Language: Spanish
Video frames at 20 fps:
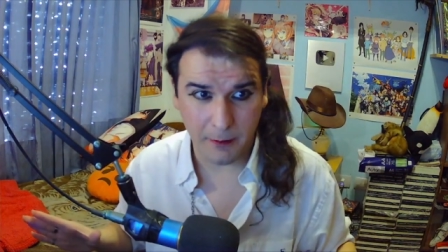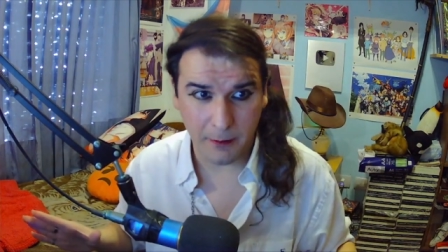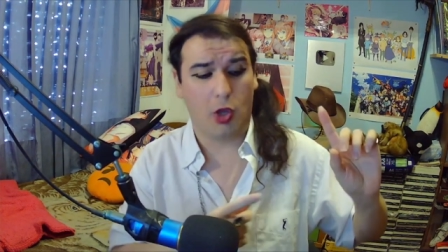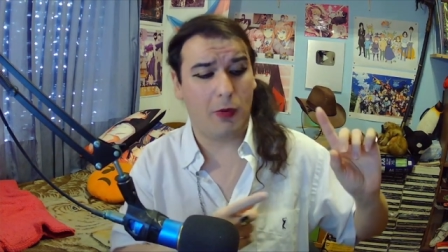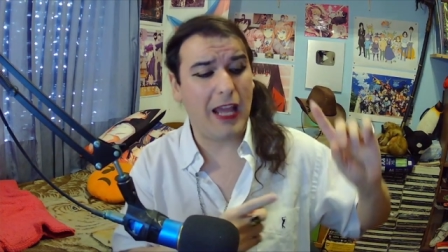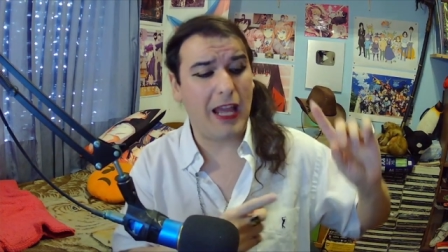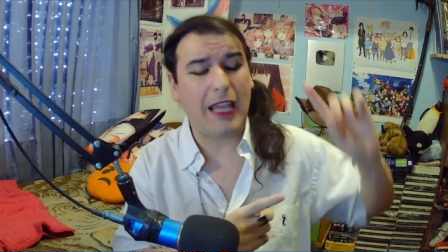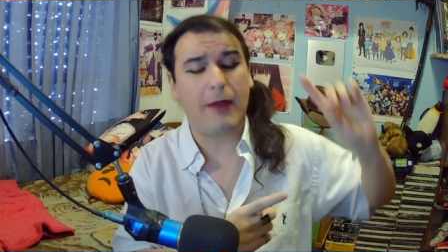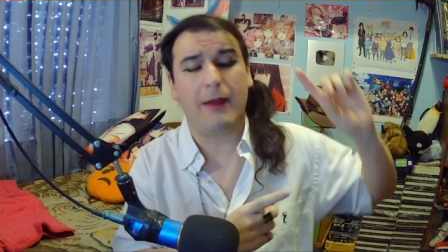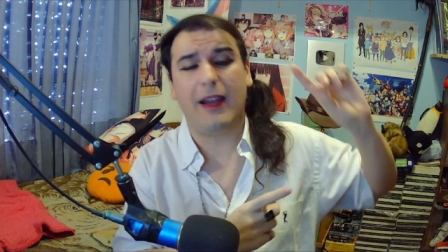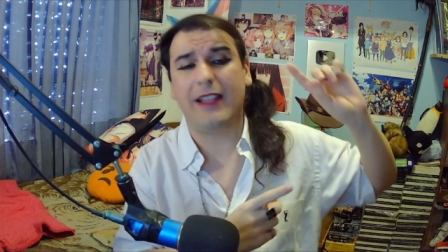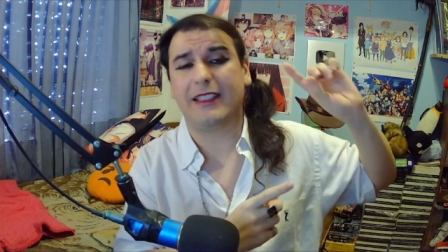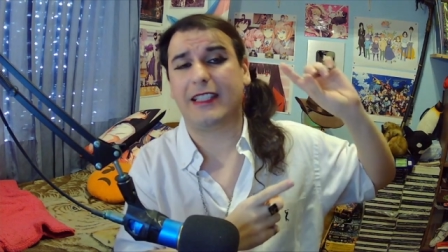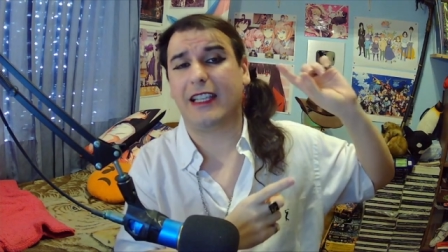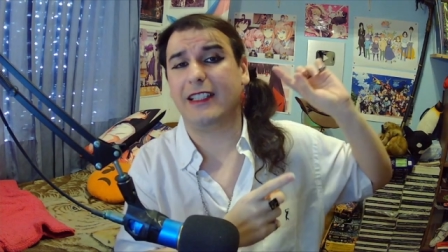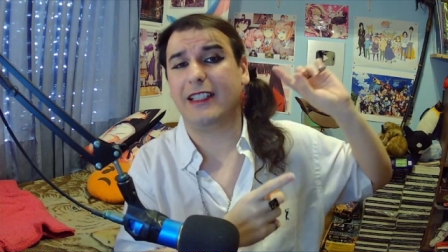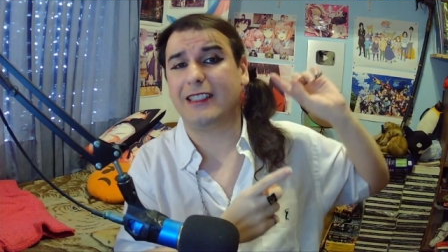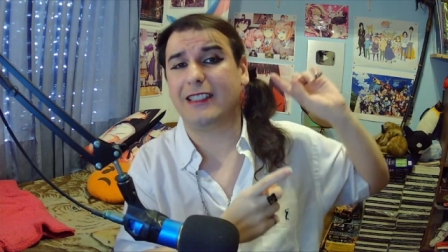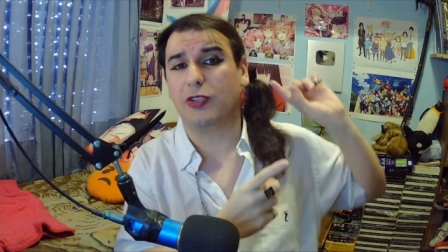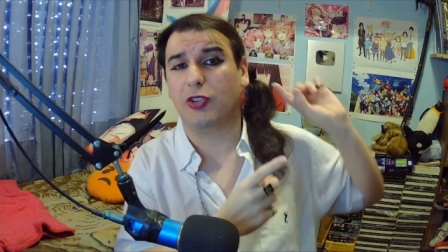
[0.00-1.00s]
Los doblajes van a
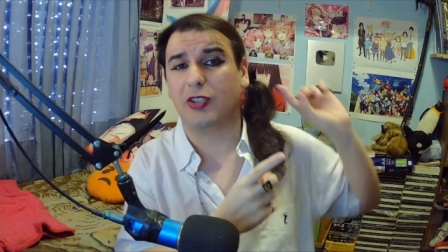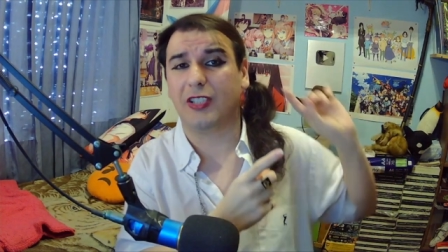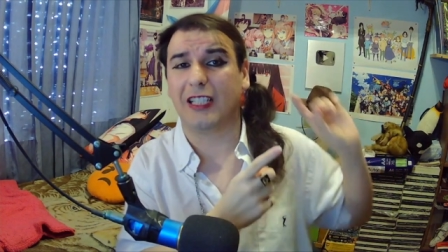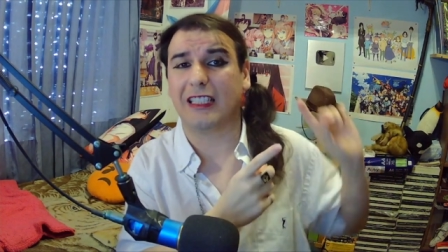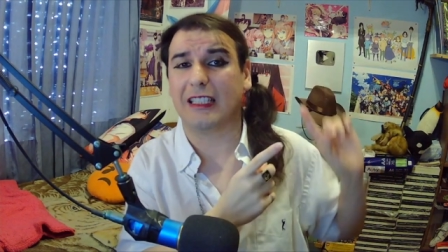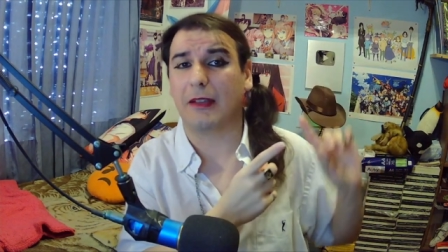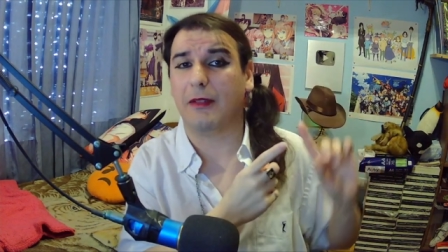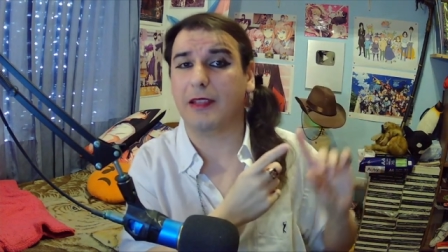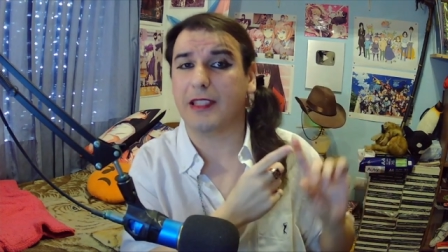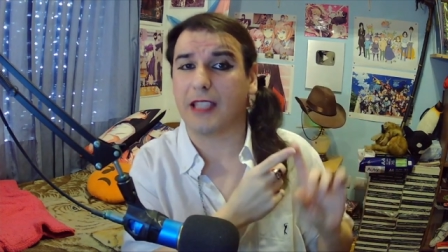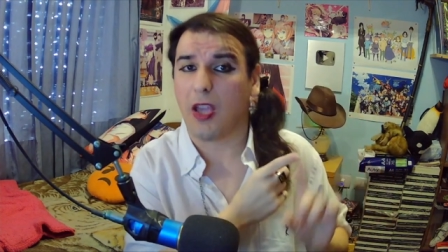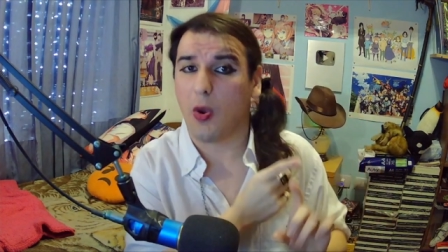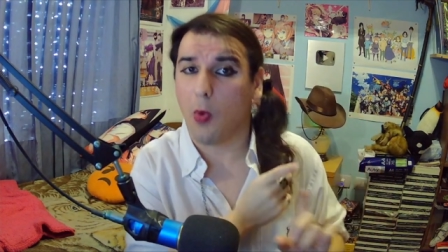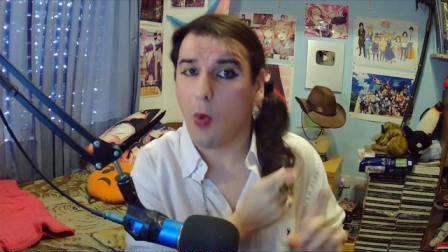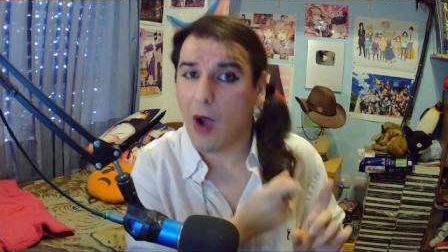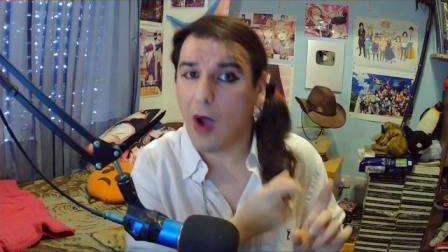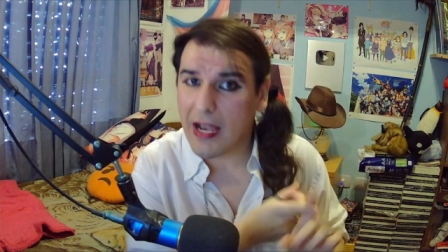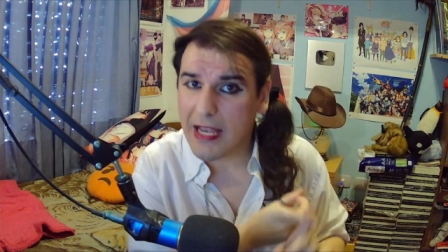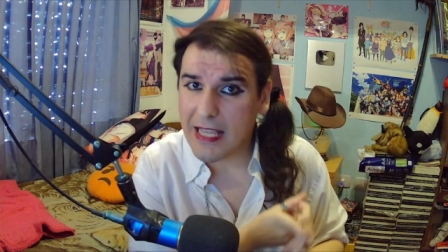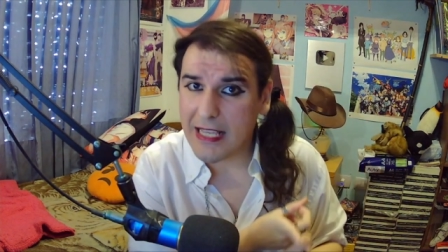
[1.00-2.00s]
seguir siendo exactamente
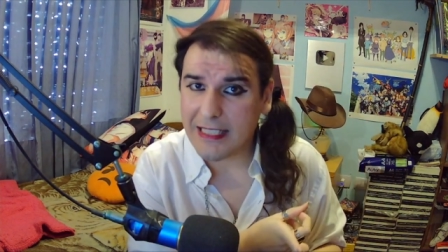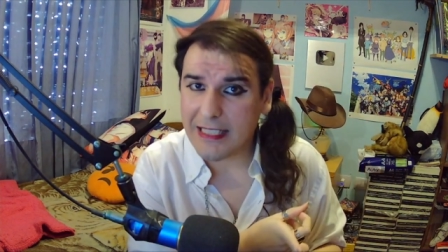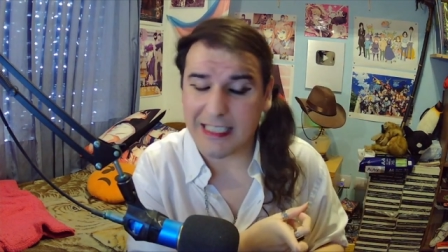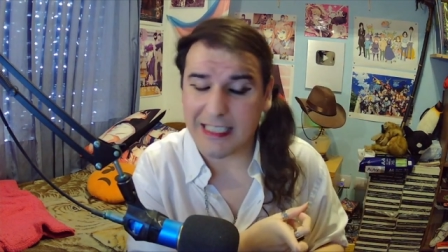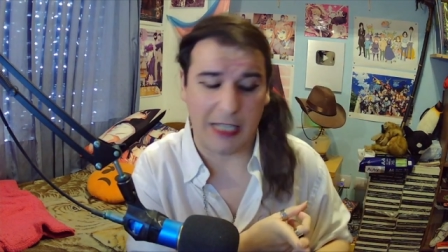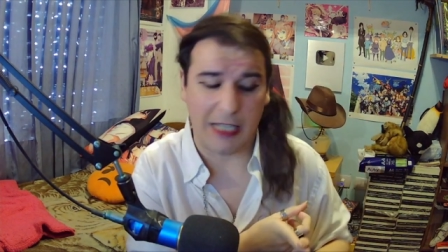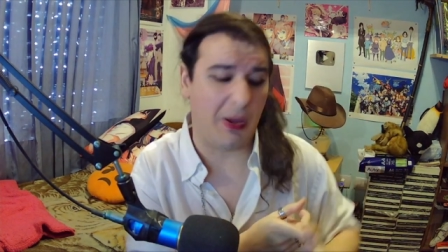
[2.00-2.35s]
iguales.